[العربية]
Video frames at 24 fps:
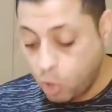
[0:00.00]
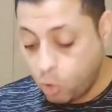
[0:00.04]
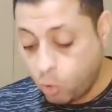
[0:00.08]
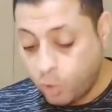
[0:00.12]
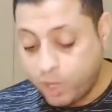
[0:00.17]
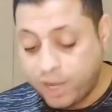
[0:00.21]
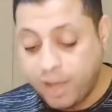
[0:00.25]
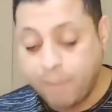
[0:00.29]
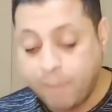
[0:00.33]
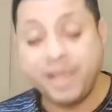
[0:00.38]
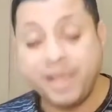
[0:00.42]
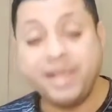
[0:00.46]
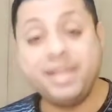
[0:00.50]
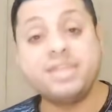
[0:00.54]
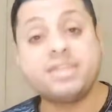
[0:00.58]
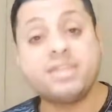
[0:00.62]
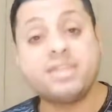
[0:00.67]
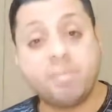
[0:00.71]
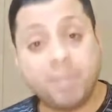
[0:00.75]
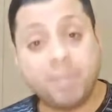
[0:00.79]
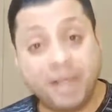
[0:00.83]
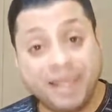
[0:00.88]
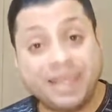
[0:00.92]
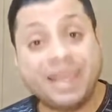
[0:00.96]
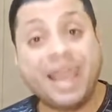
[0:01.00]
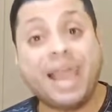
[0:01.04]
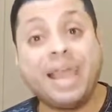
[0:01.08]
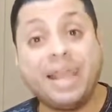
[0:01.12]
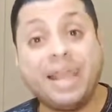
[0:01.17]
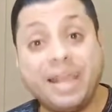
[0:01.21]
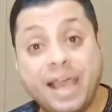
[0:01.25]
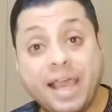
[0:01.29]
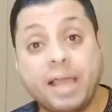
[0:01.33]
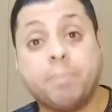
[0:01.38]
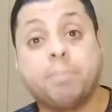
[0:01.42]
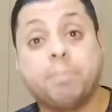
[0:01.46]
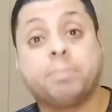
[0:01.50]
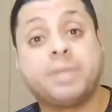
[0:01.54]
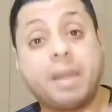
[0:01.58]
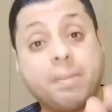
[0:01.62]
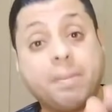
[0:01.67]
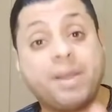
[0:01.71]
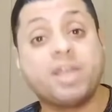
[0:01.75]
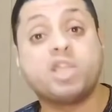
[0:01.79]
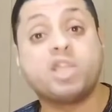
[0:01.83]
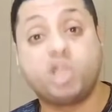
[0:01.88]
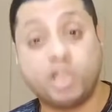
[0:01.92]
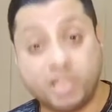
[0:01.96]
وكمان الزمالك هيلاعب
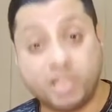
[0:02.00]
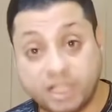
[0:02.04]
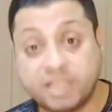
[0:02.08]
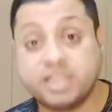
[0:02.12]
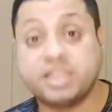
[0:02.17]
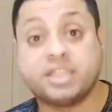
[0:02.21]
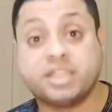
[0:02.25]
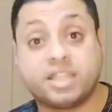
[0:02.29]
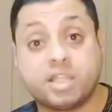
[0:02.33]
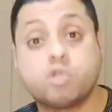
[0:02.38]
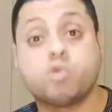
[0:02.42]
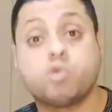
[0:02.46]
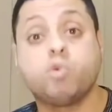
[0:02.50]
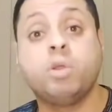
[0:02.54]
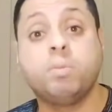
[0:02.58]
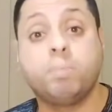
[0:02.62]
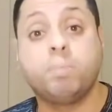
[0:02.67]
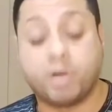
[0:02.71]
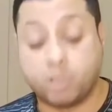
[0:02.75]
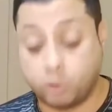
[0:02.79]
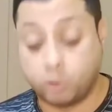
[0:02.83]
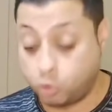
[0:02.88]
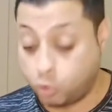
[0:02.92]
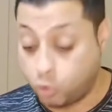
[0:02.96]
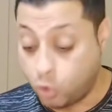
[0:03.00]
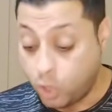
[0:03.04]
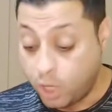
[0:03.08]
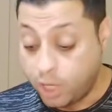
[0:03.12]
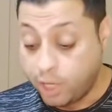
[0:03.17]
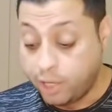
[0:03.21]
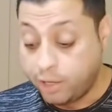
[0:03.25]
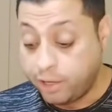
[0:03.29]
تبع شركه التسويق برضه